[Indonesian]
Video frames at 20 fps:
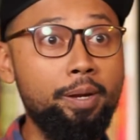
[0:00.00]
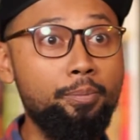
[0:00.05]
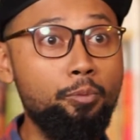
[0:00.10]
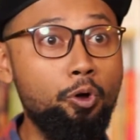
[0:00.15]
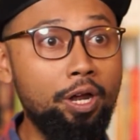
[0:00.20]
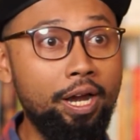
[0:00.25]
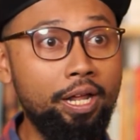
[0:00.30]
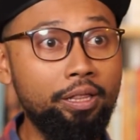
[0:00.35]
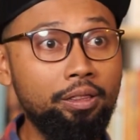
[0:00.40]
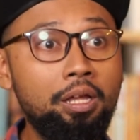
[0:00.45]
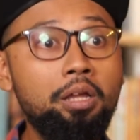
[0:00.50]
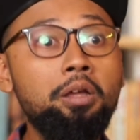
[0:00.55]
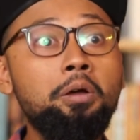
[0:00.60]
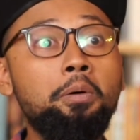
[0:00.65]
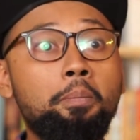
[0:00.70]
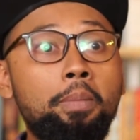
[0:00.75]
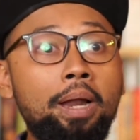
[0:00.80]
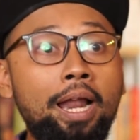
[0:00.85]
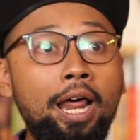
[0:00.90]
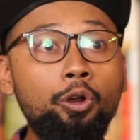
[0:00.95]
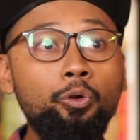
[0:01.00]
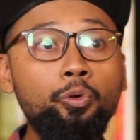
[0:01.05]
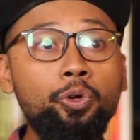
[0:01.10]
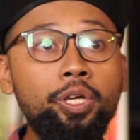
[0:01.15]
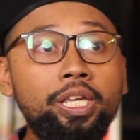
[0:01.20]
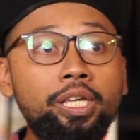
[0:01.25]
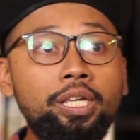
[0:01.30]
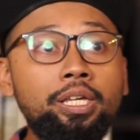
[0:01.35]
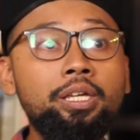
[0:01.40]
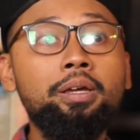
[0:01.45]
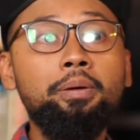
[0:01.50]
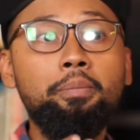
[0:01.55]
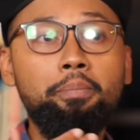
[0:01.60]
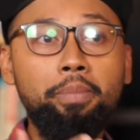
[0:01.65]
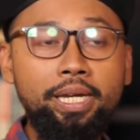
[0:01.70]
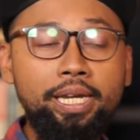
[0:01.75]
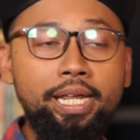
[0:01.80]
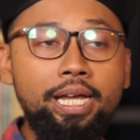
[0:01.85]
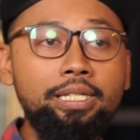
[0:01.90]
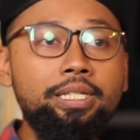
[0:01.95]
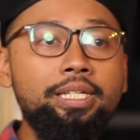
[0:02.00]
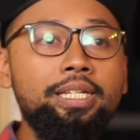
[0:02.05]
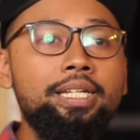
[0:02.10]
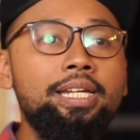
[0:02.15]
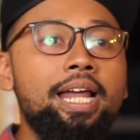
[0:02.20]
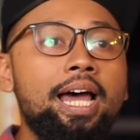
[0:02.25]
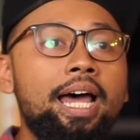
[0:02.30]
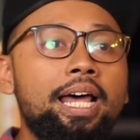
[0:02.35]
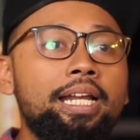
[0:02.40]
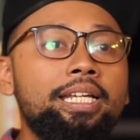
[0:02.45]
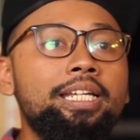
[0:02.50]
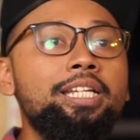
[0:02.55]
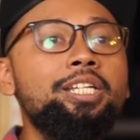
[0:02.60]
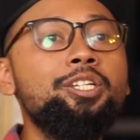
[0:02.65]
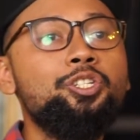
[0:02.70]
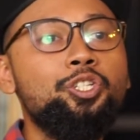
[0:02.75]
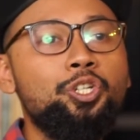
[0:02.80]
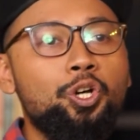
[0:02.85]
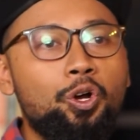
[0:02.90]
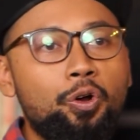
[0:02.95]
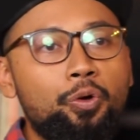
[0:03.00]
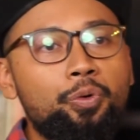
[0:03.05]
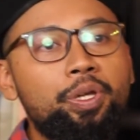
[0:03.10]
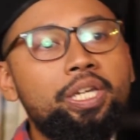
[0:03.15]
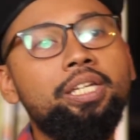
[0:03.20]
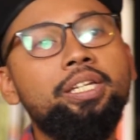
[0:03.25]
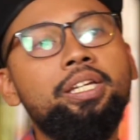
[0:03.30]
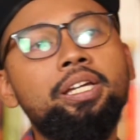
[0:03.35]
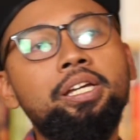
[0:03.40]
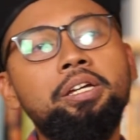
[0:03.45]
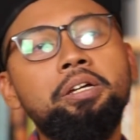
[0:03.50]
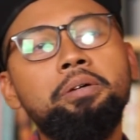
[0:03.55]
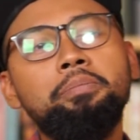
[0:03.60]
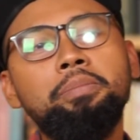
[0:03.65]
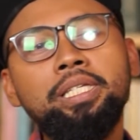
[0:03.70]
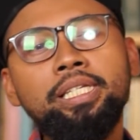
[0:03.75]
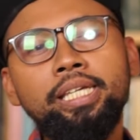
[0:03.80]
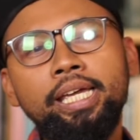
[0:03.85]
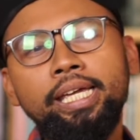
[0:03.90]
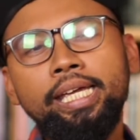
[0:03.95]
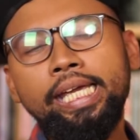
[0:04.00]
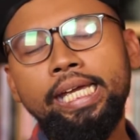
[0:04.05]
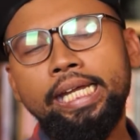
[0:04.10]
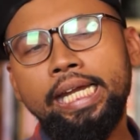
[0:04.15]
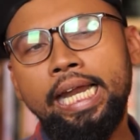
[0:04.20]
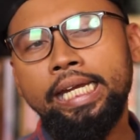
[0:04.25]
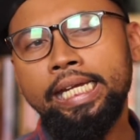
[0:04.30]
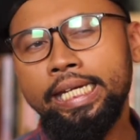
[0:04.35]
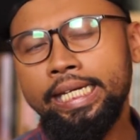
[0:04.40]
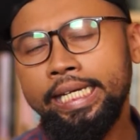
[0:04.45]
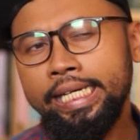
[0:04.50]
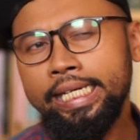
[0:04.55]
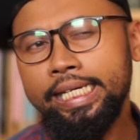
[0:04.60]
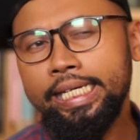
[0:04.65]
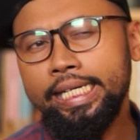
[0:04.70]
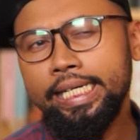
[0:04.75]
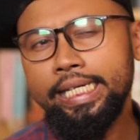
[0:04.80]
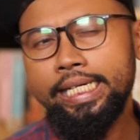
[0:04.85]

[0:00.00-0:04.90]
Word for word: Demokrat melalui mediasi dari Jokowi. Meski keinginan ini